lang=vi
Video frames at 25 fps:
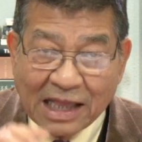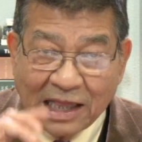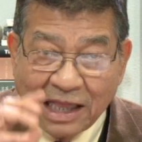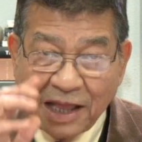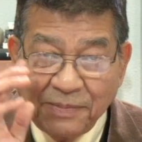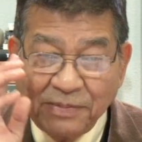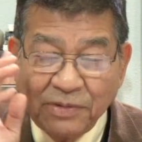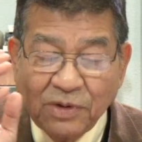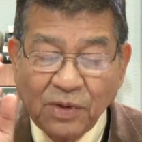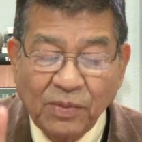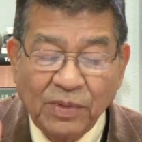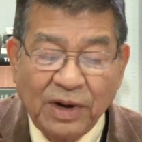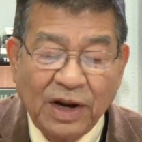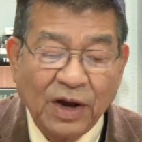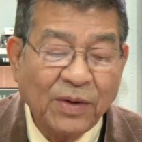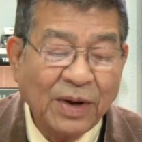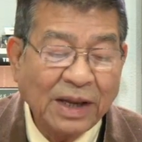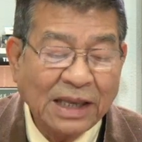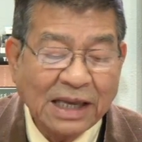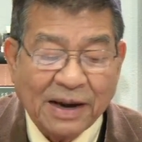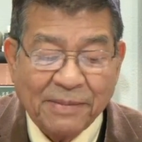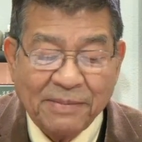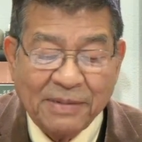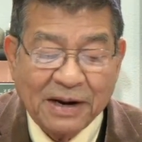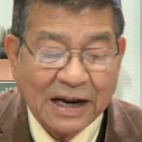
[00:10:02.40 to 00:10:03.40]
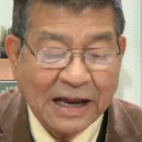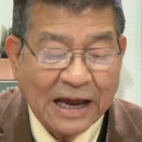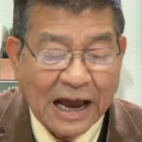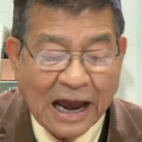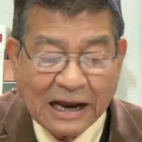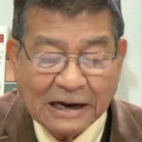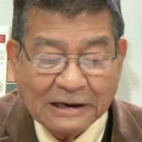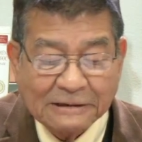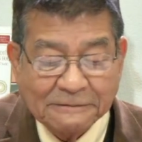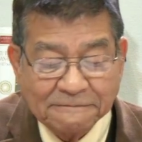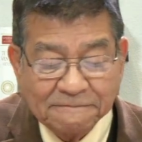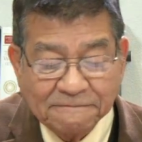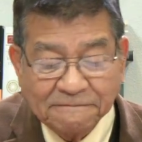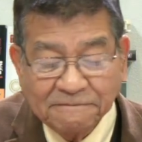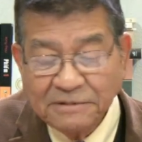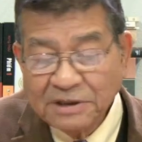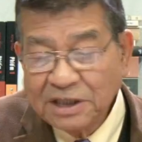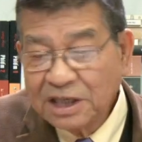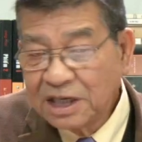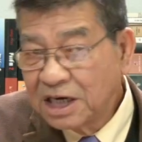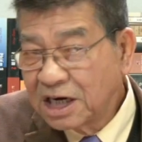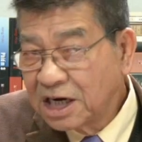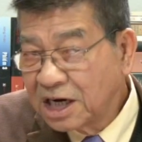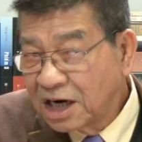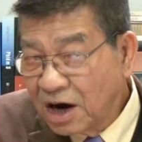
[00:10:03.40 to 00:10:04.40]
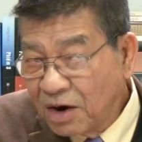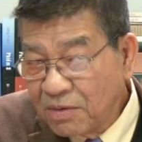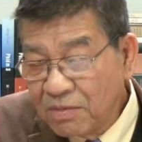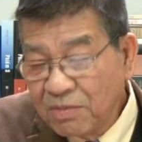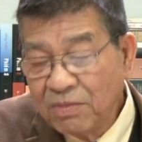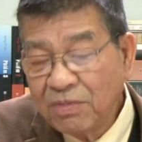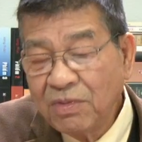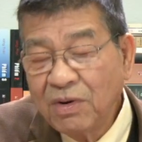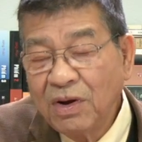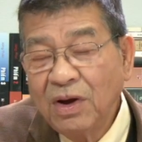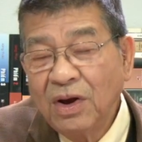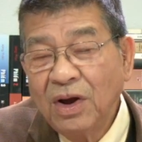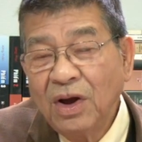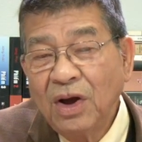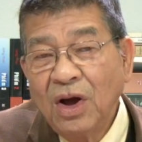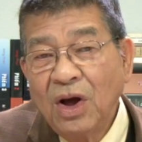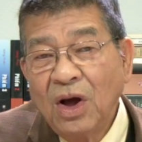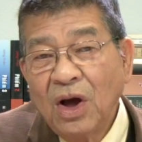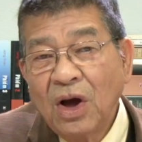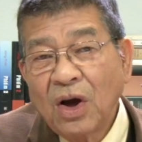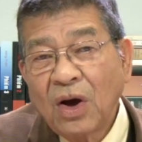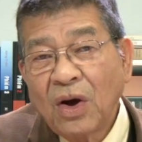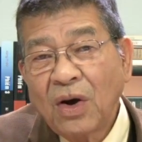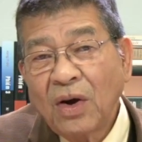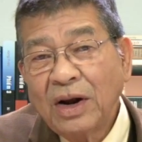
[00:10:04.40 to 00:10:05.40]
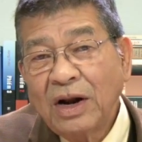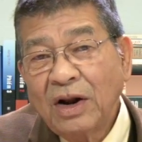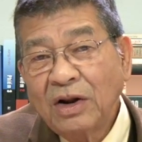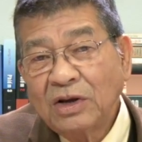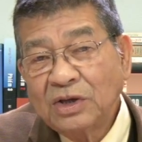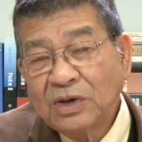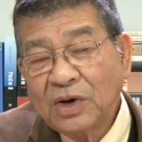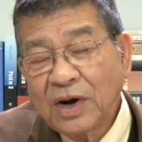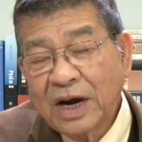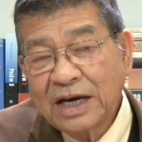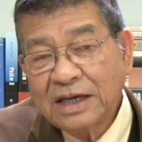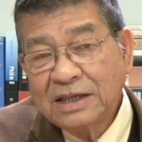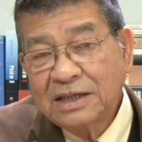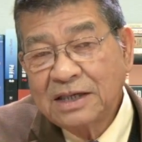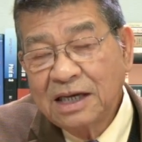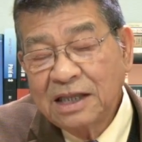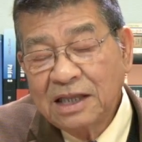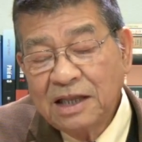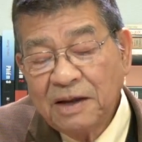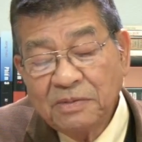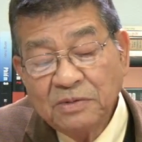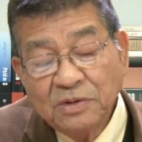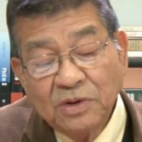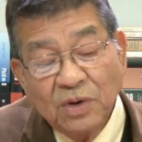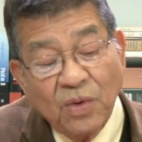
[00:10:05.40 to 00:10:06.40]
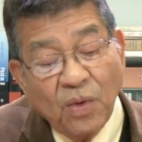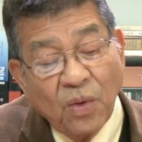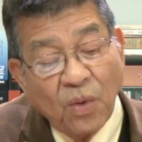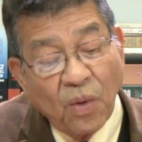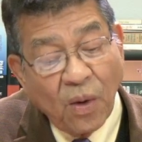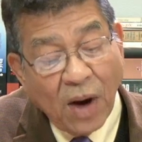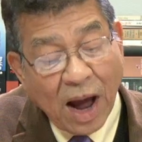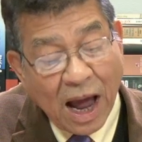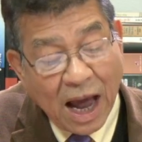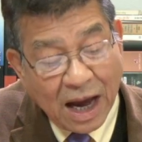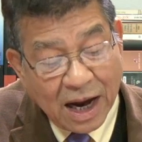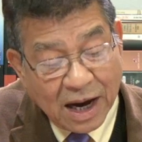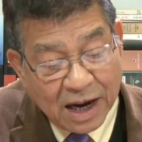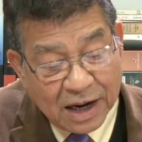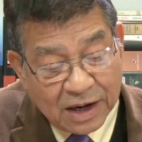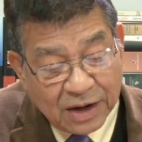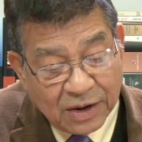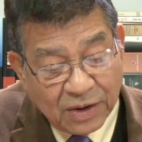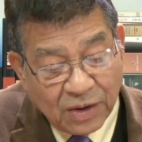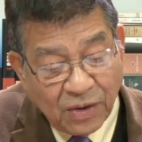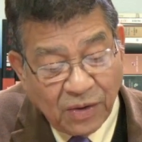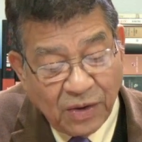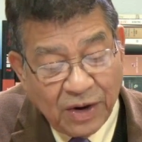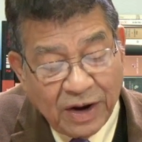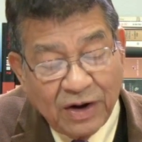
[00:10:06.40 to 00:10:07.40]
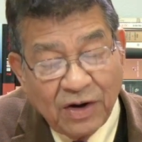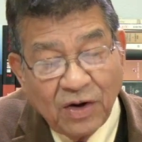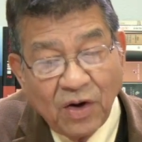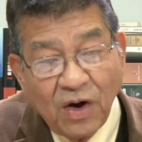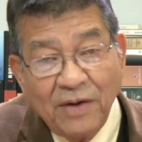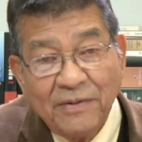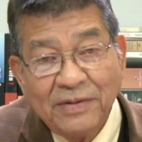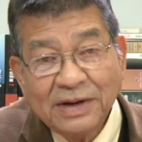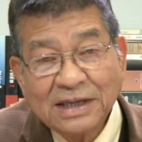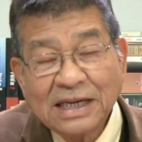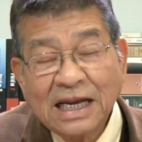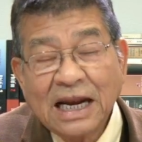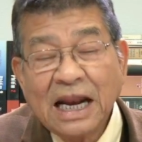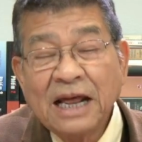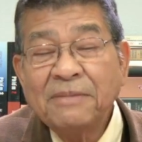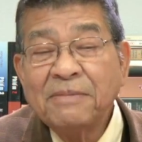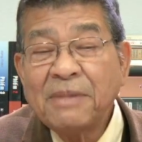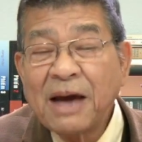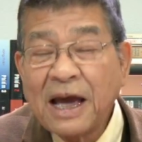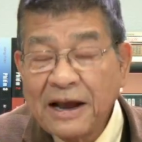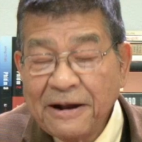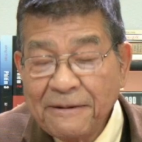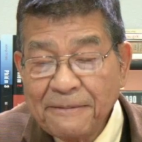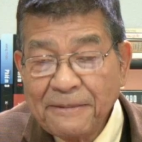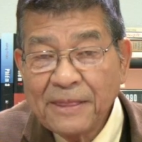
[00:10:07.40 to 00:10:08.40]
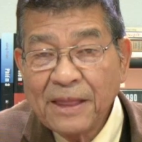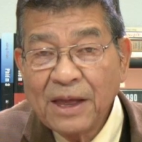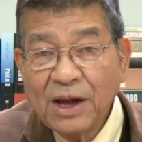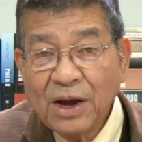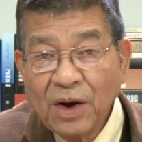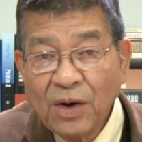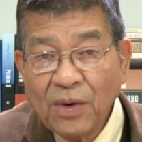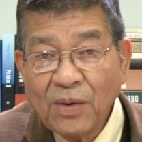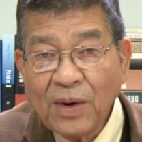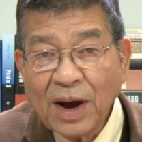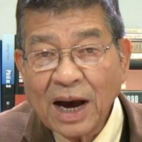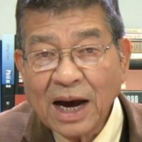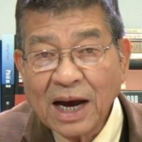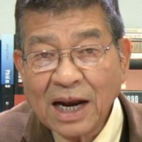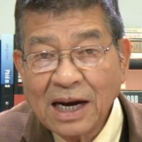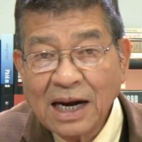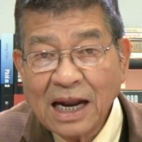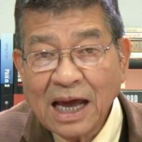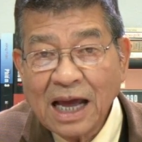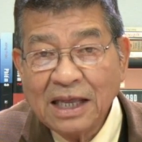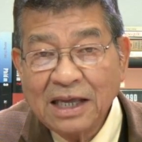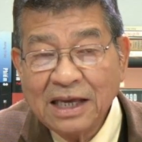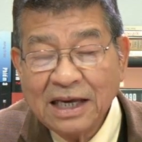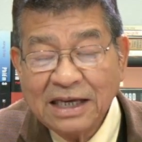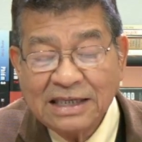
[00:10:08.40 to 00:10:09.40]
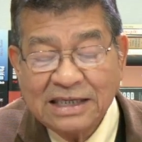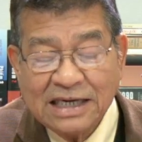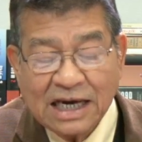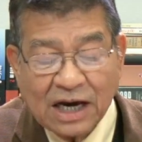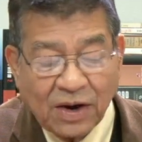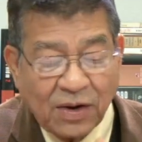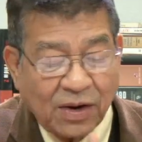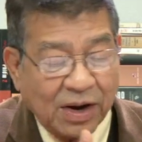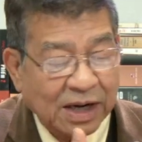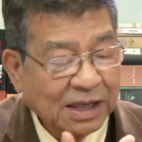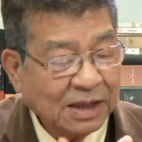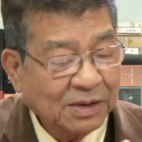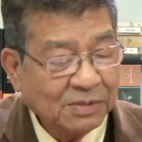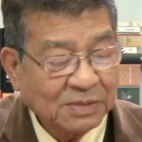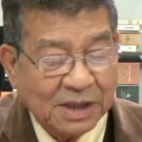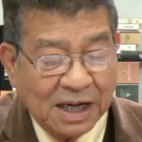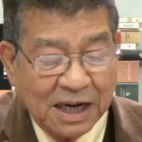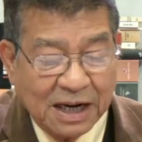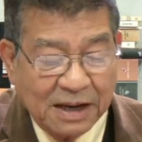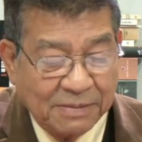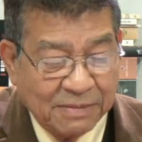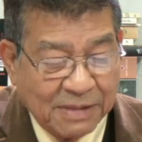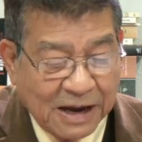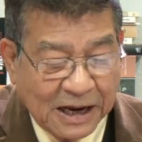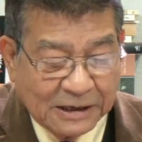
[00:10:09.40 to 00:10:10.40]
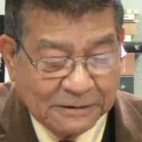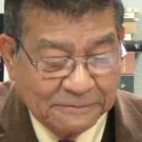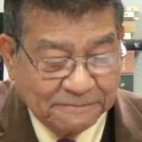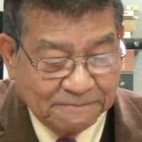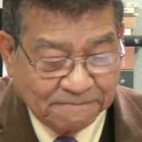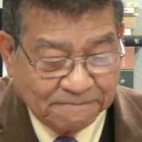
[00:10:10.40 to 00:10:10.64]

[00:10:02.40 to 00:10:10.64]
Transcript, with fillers: tiếp tục đi qua nhà bên cạnh chứ không có cho cái sự tiếp xúc quá gần gũi đối với gia đình mình hoặc là những trẻ con trong gia đình mình.